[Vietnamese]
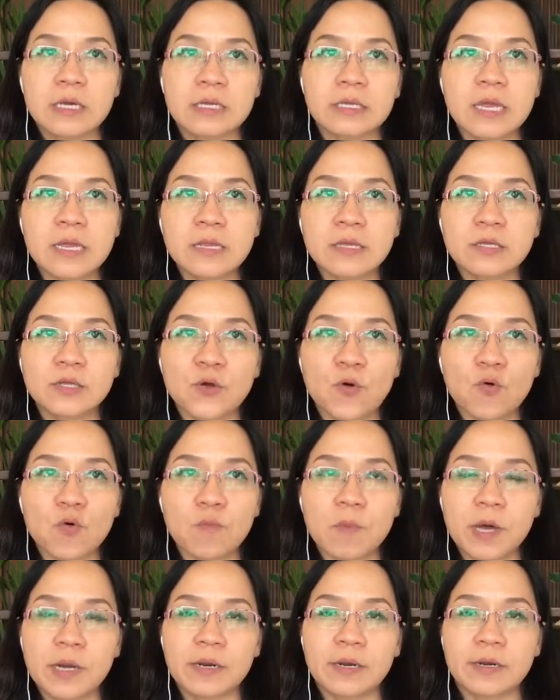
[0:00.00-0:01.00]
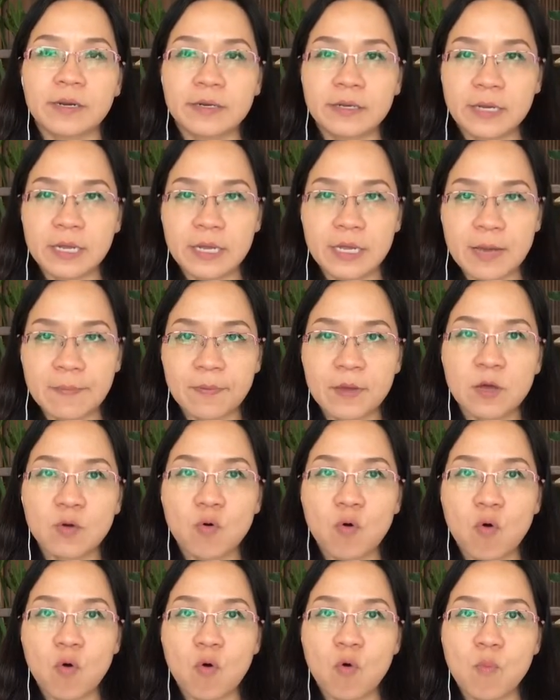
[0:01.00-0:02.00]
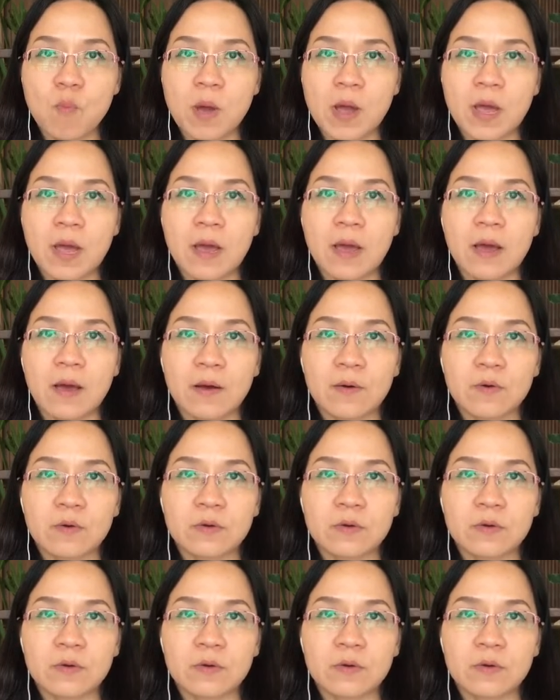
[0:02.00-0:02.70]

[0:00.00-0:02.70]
đến số của mình thì gặp cái cô mà